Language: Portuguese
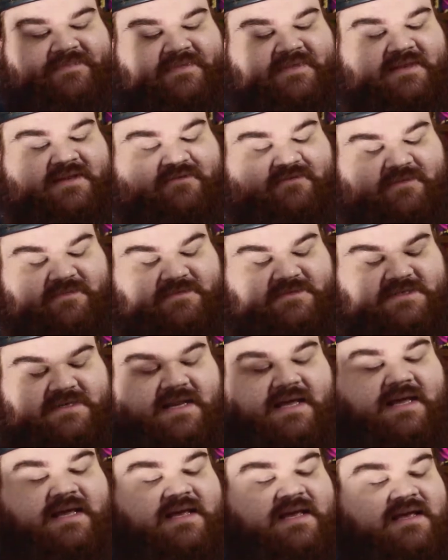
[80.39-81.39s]
Então vamos
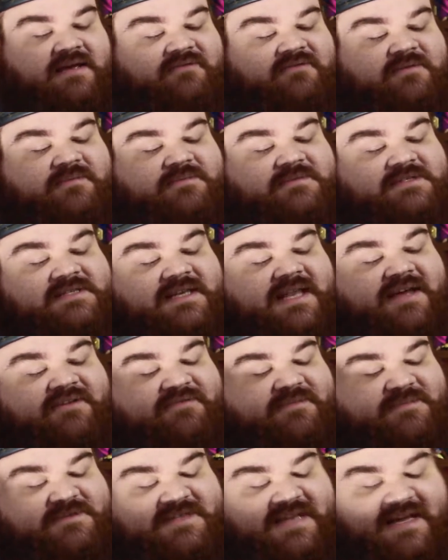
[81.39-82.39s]
lá, vamos lá,
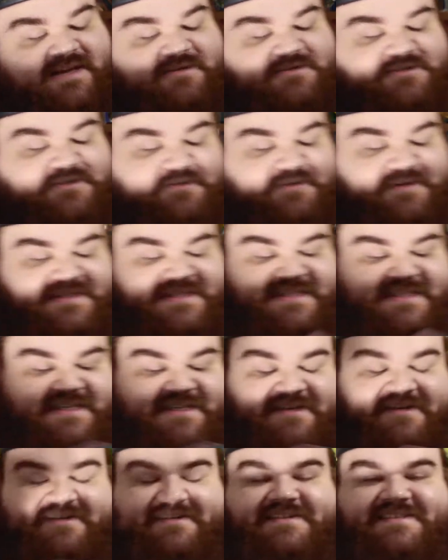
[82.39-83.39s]
vamos lá, que eu estou
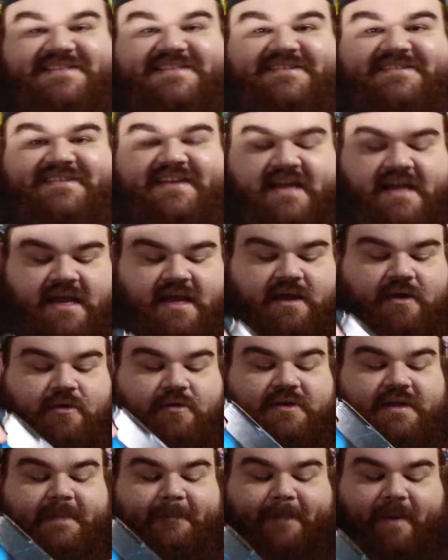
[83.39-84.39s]
ansioso,
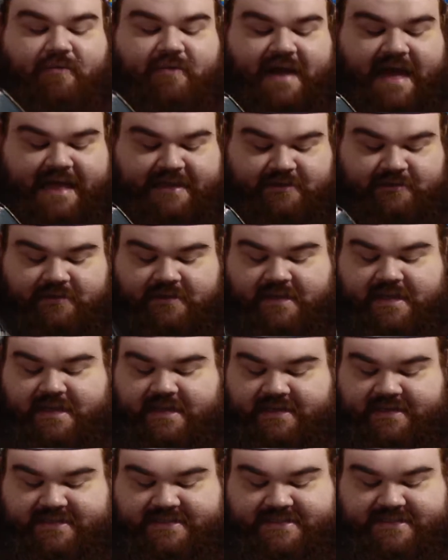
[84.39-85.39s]
estou empolgado
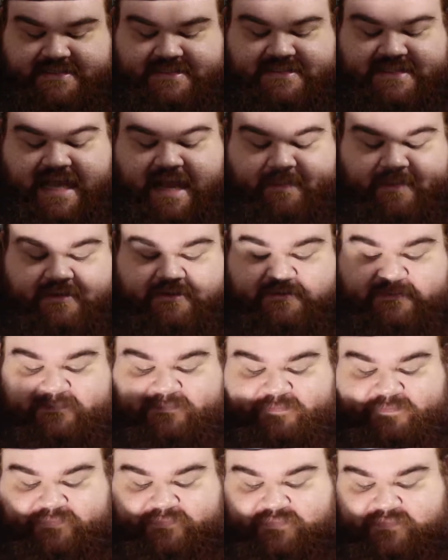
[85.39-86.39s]
nesse sábado.
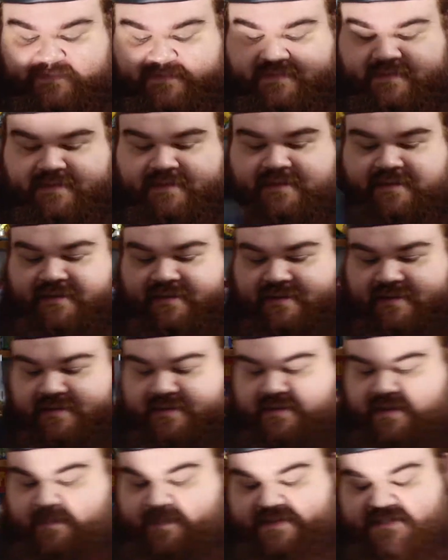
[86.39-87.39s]

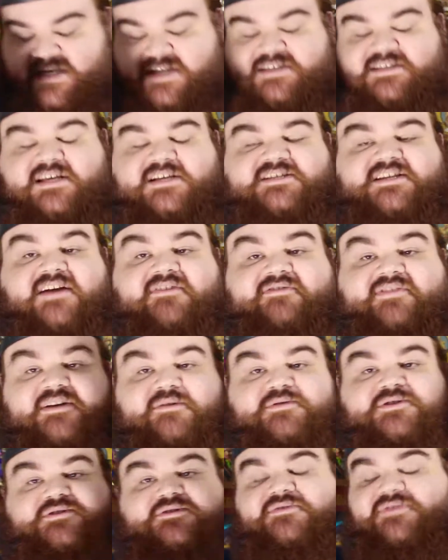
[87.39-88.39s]
Apesar de ainda estar
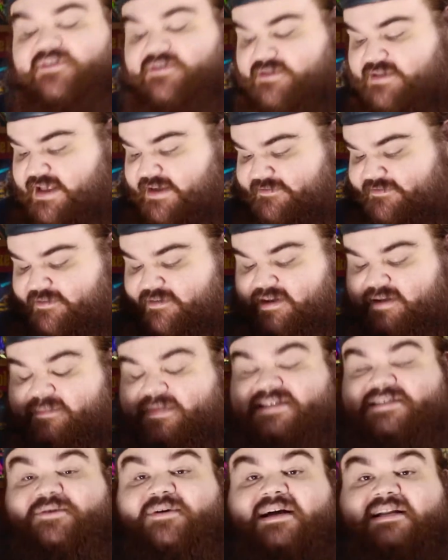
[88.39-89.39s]
frio e chuvoso lá fora,
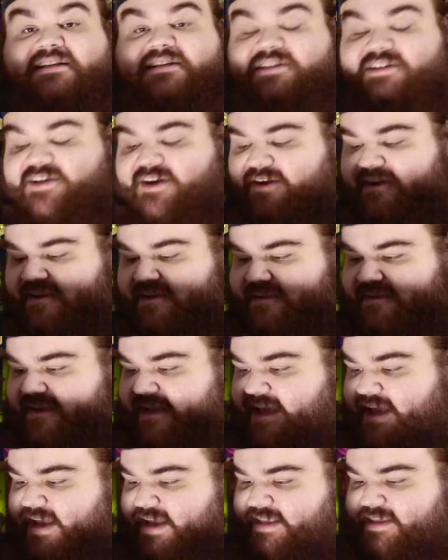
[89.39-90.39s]
mas eu adoro.
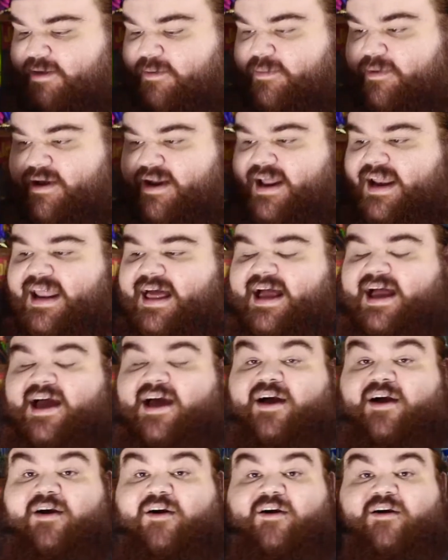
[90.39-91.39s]
Então bora
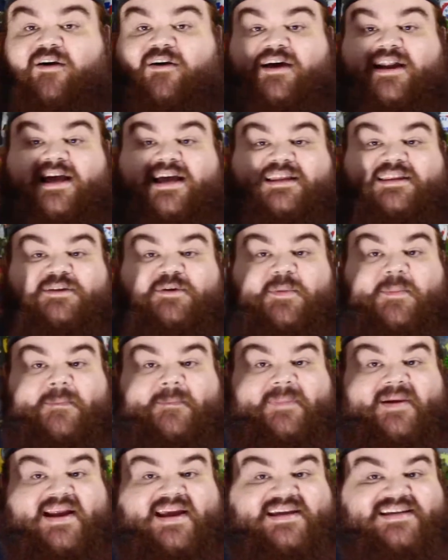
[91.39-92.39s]
lá, hora do
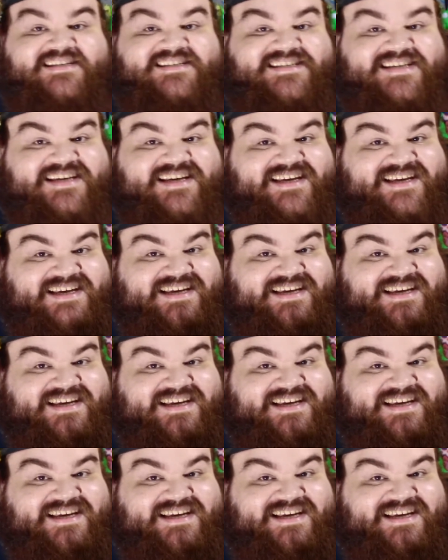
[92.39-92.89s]
print!